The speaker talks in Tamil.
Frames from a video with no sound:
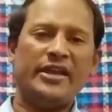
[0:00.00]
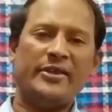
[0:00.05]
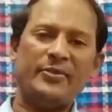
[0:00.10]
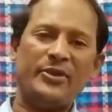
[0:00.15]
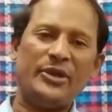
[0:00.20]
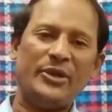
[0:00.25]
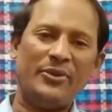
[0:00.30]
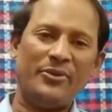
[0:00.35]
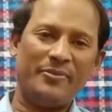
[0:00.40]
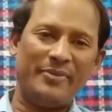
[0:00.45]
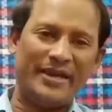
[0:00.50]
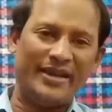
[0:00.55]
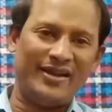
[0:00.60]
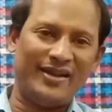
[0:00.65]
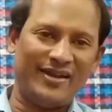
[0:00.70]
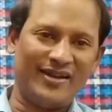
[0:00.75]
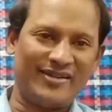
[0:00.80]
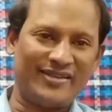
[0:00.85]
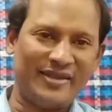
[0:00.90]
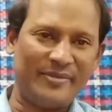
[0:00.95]
என் உயிரினும்
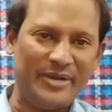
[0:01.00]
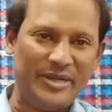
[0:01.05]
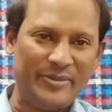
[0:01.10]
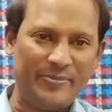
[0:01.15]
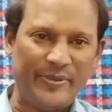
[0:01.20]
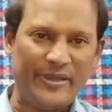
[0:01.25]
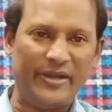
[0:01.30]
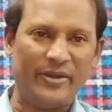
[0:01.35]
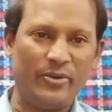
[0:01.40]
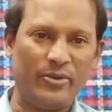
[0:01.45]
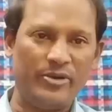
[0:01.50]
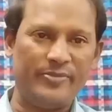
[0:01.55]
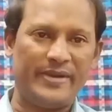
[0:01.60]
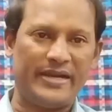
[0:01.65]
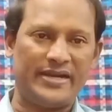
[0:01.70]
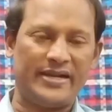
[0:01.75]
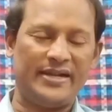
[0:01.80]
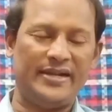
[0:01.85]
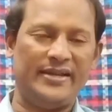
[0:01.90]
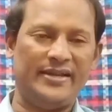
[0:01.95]
மேலான தமிழ் பெருங்குடி
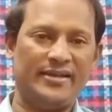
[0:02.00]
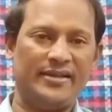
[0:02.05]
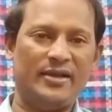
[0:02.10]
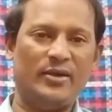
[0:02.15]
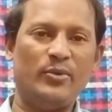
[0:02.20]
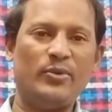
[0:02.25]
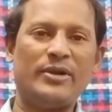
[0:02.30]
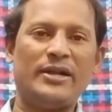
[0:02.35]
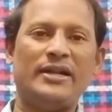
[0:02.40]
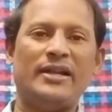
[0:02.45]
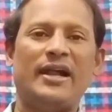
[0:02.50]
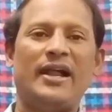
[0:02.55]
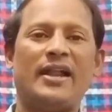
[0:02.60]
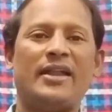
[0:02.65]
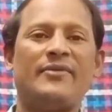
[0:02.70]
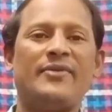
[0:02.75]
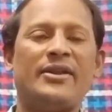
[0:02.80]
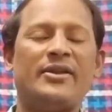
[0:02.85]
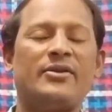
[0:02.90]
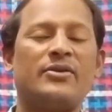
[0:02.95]
மக்களே உங்கள்
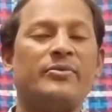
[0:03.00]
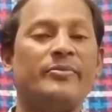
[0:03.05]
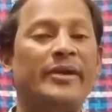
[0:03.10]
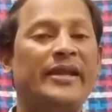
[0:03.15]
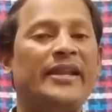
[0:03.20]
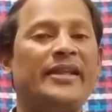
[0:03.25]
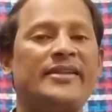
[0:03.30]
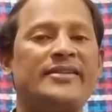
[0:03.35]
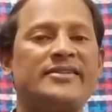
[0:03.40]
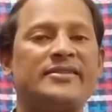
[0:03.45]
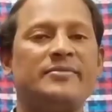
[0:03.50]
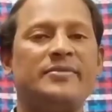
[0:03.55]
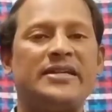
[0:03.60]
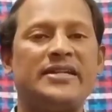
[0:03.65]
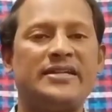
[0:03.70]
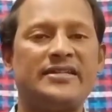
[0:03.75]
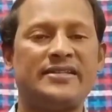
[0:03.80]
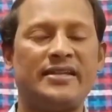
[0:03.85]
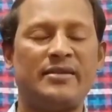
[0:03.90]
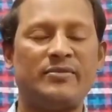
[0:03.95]
அனைவருக்கும்
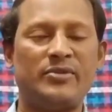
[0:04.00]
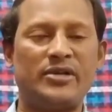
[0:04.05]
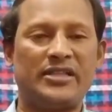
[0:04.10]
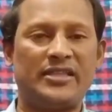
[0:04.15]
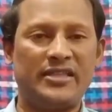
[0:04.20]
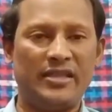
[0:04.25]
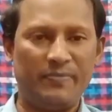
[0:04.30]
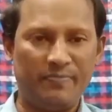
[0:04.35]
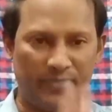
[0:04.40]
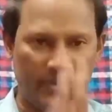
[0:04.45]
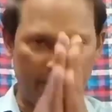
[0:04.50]
மேலரசம்பட்டு சமூகத்தின்